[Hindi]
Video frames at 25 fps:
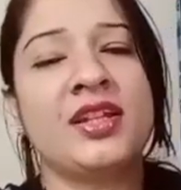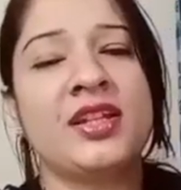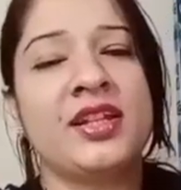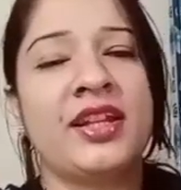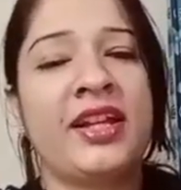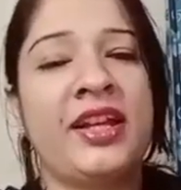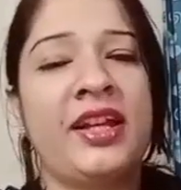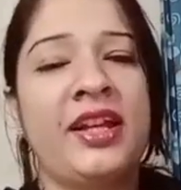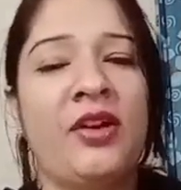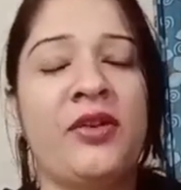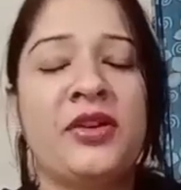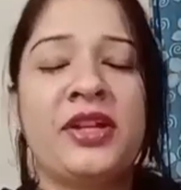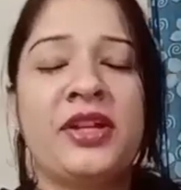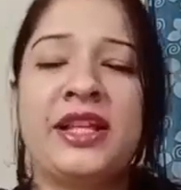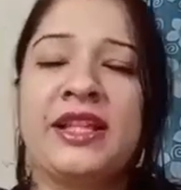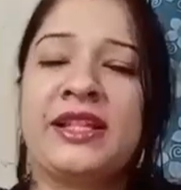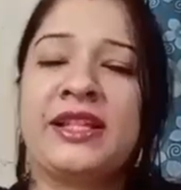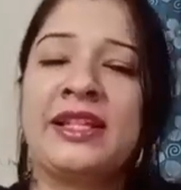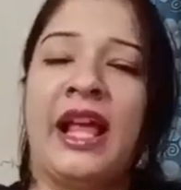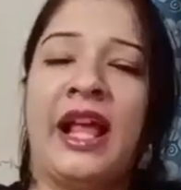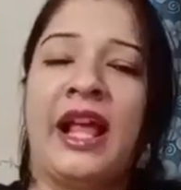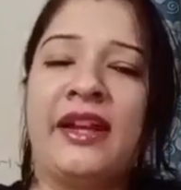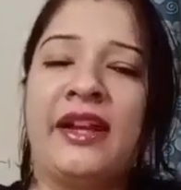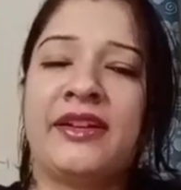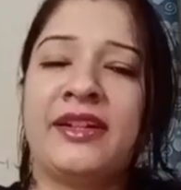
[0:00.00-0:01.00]
ठीक है और ये
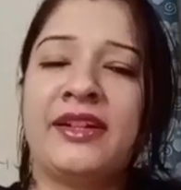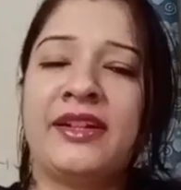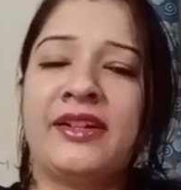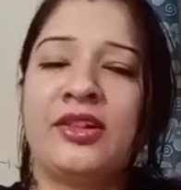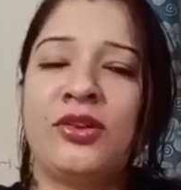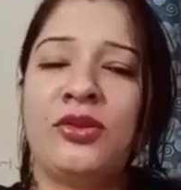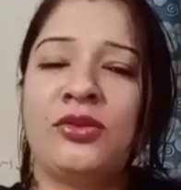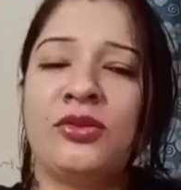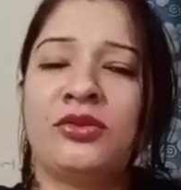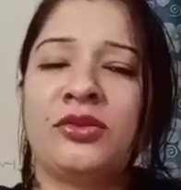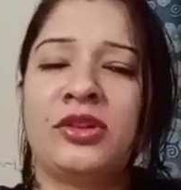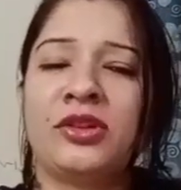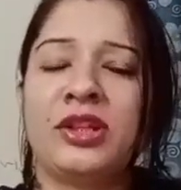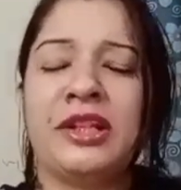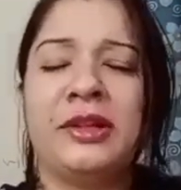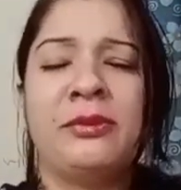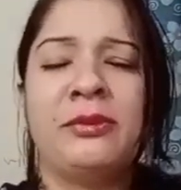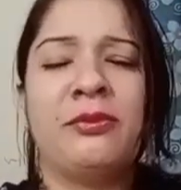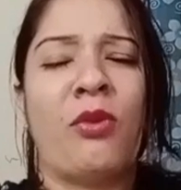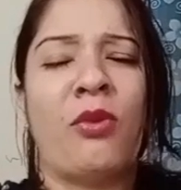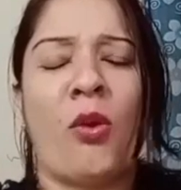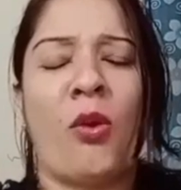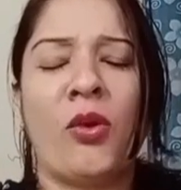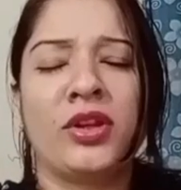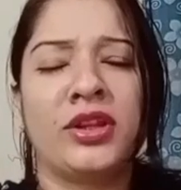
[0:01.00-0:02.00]
सैलरीड लोगों के लिए
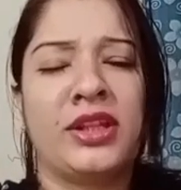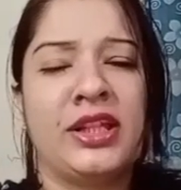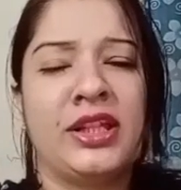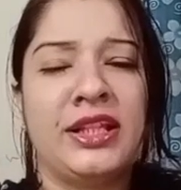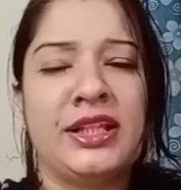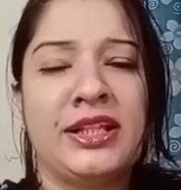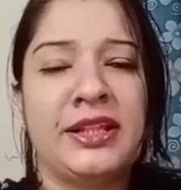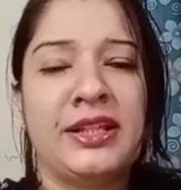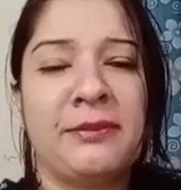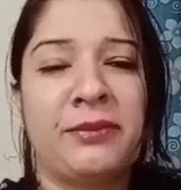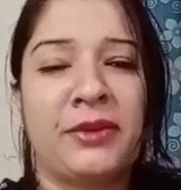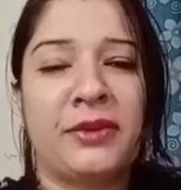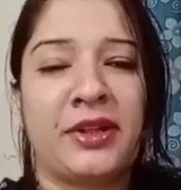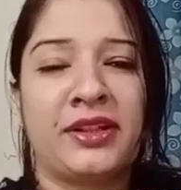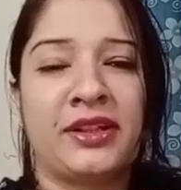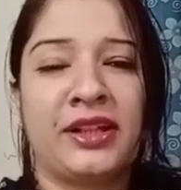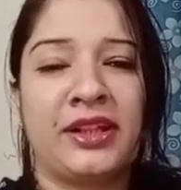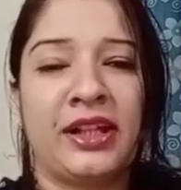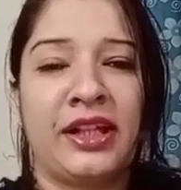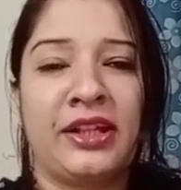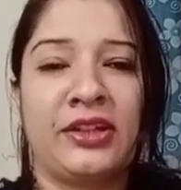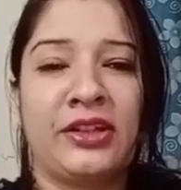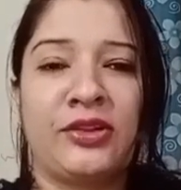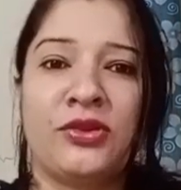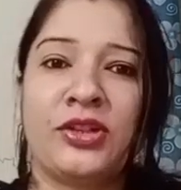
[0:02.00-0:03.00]
बहुत इजी ईजी
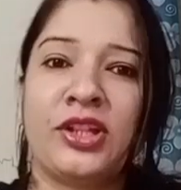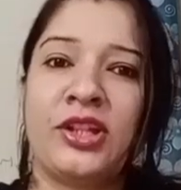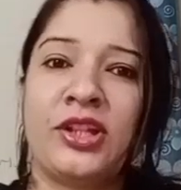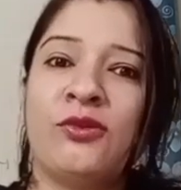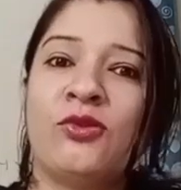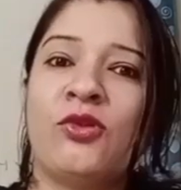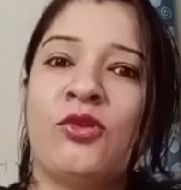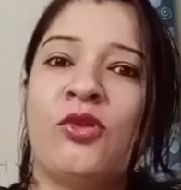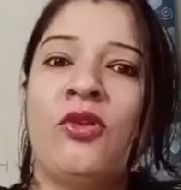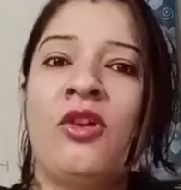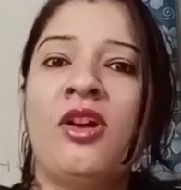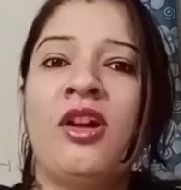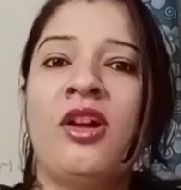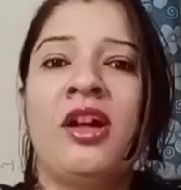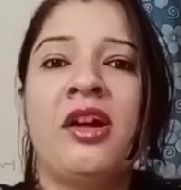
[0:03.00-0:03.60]
पड़ता है क्योंकि वो